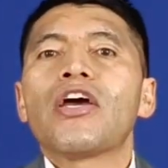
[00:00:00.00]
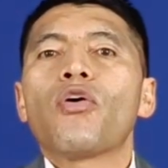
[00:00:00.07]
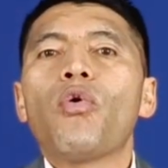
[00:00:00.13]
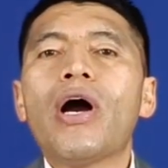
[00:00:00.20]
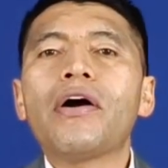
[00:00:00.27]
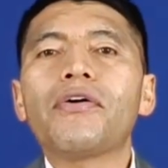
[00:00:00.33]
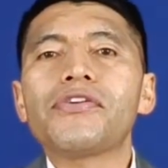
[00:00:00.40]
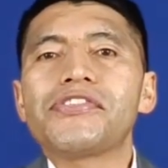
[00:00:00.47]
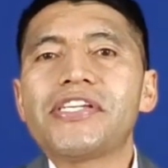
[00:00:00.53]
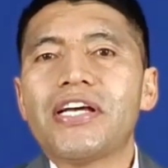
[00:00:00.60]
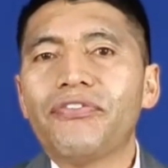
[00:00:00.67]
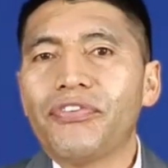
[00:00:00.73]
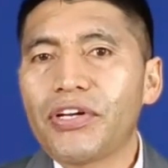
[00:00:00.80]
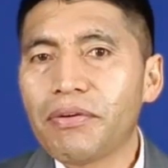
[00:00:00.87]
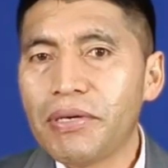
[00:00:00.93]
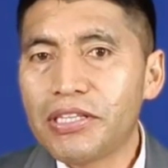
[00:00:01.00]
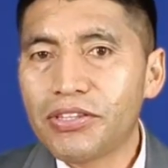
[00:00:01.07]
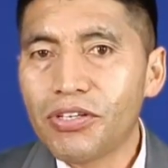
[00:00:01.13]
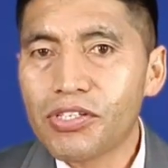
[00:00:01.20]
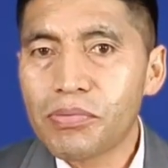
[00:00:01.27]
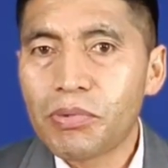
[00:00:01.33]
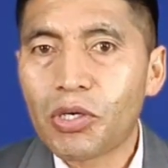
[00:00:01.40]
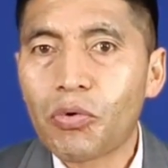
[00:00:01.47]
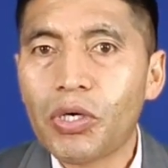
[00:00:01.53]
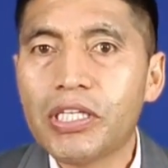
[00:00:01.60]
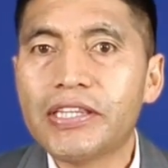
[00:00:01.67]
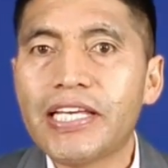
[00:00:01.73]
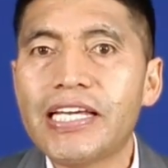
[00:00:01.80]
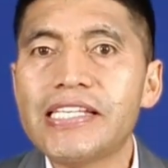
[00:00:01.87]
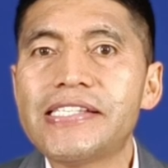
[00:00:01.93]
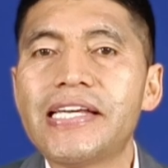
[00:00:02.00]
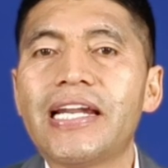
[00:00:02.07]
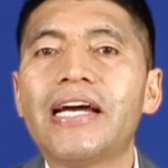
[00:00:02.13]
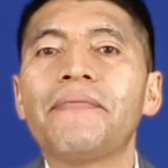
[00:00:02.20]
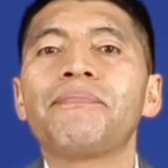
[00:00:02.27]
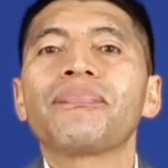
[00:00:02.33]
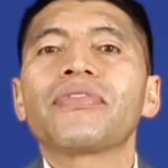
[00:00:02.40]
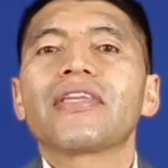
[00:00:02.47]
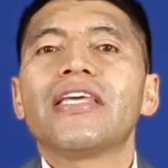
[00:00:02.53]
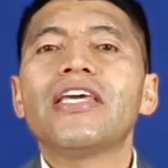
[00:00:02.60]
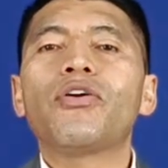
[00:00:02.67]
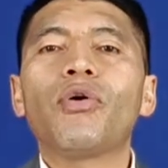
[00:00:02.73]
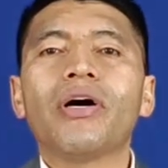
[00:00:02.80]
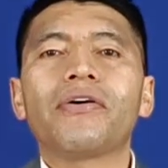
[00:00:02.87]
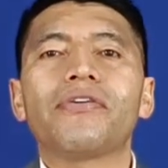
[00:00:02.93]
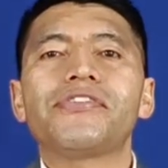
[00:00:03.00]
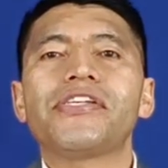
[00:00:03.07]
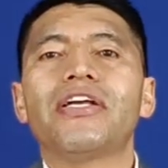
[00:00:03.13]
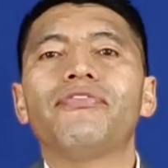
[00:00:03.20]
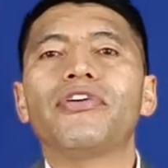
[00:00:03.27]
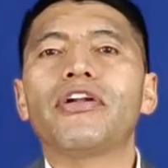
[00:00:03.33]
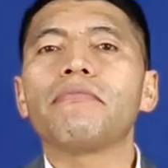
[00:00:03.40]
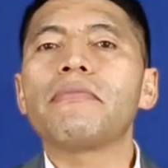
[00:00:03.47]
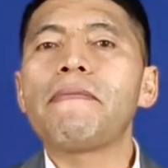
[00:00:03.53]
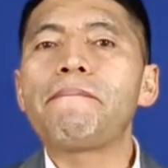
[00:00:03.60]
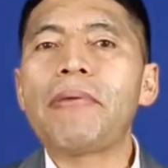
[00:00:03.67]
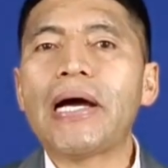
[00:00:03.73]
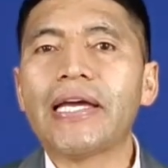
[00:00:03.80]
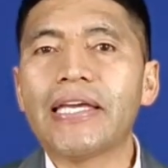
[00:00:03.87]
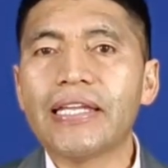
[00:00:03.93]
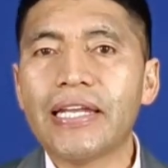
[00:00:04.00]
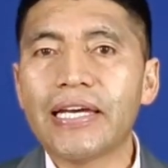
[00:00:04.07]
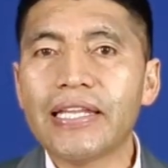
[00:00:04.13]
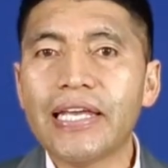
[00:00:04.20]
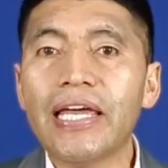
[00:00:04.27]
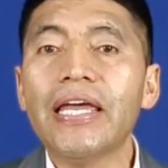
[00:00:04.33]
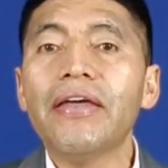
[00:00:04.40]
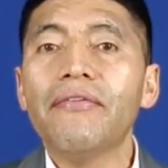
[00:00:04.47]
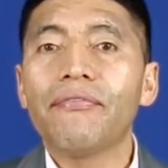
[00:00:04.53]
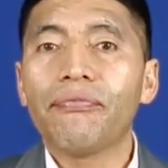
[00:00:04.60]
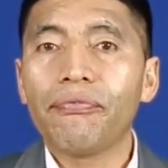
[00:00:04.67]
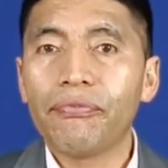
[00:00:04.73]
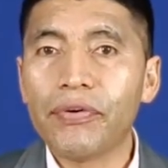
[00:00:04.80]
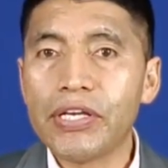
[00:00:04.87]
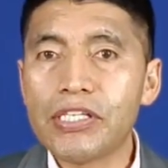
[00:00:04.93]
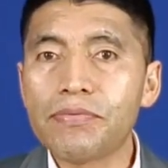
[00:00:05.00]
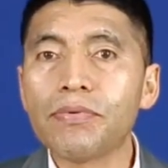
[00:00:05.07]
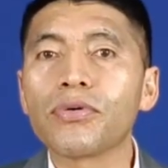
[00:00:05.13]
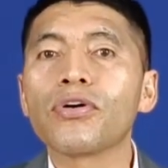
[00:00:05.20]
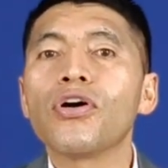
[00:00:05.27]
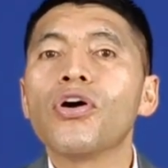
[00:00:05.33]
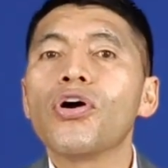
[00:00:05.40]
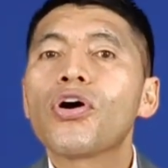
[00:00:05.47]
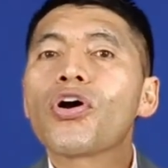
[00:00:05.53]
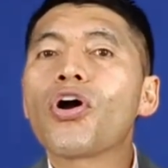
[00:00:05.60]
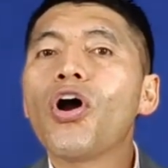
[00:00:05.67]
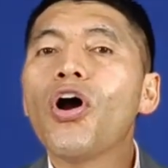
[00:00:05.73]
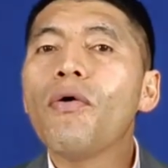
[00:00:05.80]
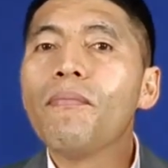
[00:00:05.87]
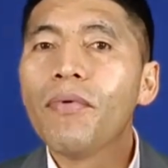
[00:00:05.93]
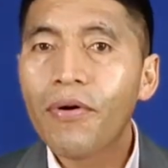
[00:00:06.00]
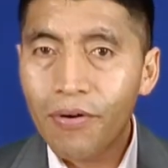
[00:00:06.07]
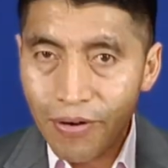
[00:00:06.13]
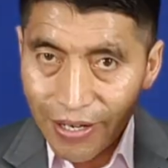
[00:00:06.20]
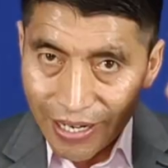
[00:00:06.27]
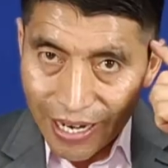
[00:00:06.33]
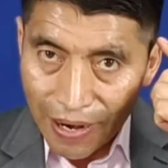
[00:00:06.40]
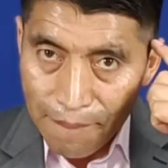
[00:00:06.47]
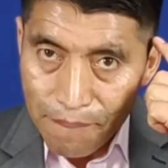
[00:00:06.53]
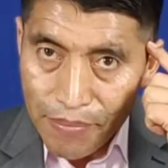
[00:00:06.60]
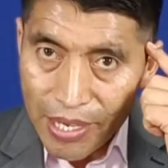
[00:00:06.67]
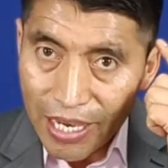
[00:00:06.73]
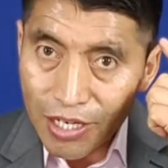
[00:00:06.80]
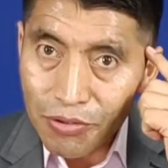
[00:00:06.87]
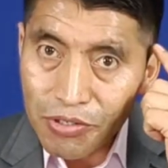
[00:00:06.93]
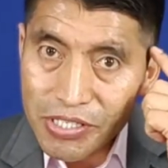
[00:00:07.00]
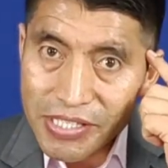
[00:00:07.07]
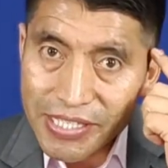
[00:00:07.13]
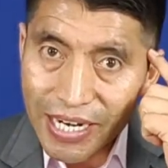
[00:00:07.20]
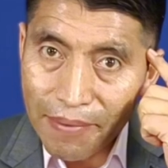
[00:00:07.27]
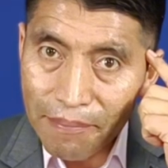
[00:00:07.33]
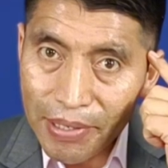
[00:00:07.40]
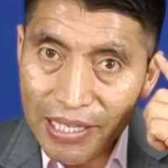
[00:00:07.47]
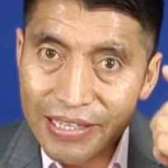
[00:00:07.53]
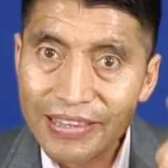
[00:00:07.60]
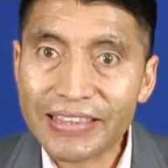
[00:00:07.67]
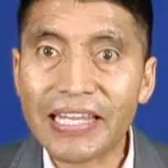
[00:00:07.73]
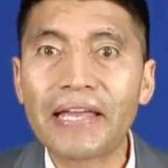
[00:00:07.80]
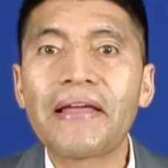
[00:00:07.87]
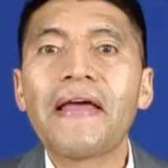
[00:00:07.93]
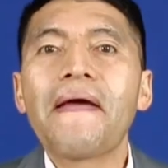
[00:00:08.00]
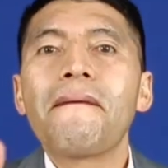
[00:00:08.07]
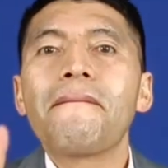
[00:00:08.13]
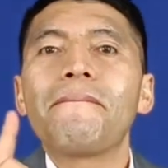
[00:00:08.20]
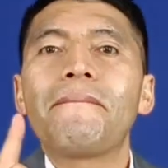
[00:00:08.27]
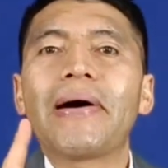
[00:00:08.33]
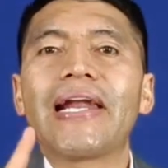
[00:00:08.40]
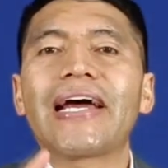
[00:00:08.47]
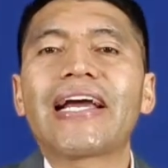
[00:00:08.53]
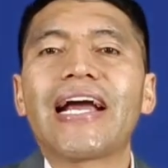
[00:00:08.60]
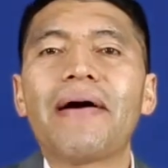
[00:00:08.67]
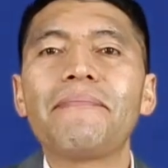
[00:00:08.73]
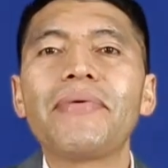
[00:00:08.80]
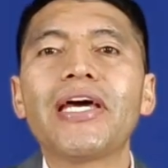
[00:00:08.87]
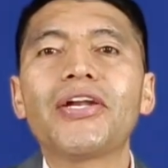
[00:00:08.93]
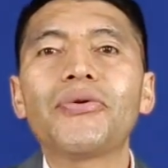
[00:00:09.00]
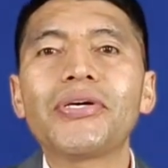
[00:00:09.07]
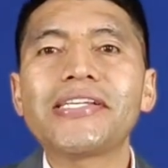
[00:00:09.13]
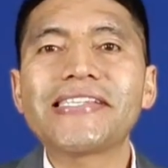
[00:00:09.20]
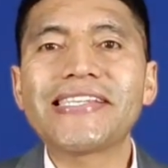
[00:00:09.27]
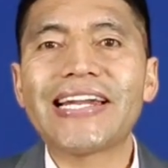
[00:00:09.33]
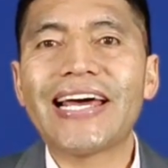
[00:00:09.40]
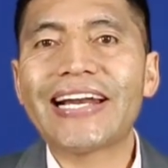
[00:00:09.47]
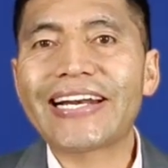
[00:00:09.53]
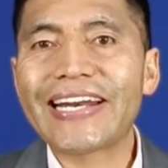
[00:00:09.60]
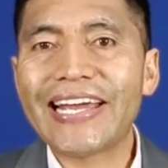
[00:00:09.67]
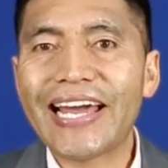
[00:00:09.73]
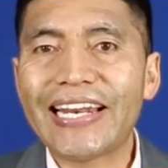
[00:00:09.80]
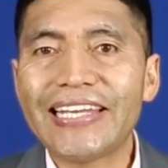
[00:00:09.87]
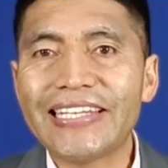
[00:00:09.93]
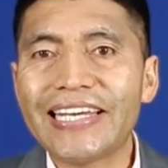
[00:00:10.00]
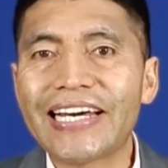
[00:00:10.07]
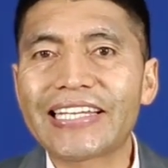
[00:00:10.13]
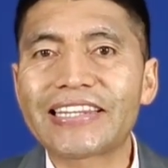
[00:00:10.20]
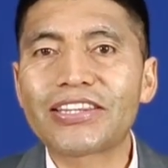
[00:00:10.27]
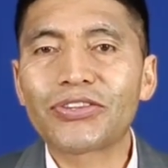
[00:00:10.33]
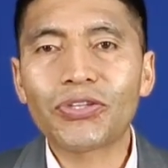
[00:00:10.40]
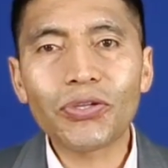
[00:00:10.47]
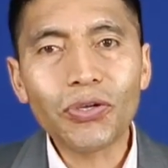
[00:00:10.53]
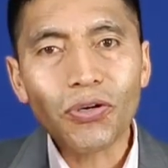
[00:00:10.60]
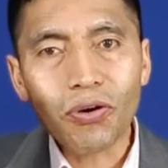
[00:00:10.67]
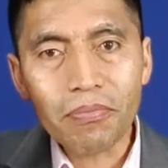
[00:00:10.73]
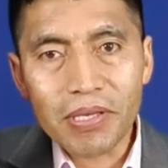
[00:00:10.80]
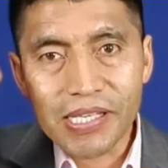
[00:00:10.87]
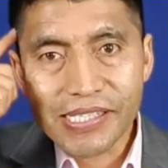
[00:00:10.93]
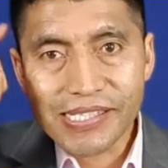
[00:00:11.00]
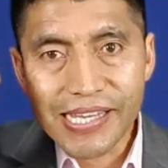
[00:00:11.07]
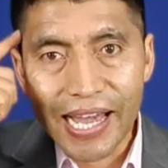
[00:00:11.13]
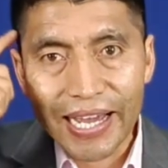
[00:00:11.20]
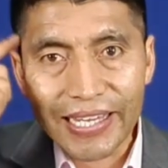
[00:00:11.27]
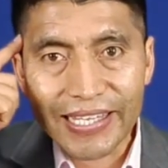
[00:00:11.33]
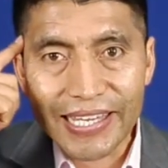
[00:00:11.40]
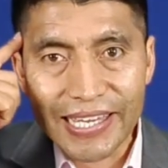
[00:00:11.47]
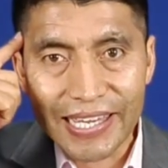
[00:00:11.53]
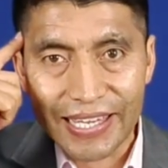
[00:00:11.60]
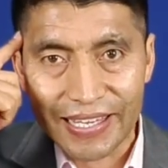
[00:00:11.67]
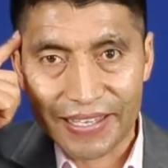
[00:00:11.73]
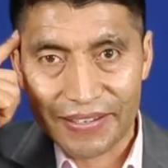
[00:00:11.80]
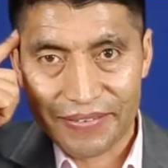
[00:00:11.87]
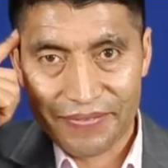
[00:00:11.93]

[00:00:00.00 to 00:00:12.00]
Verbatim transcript: Juan José Alfaro 22 mi cuenta Instagram y Juan José Alfaro en mi página de Facebook. ¿Cómo cambiar nuestra mente para cambiar nuestra realidad? Todo comienza aquí.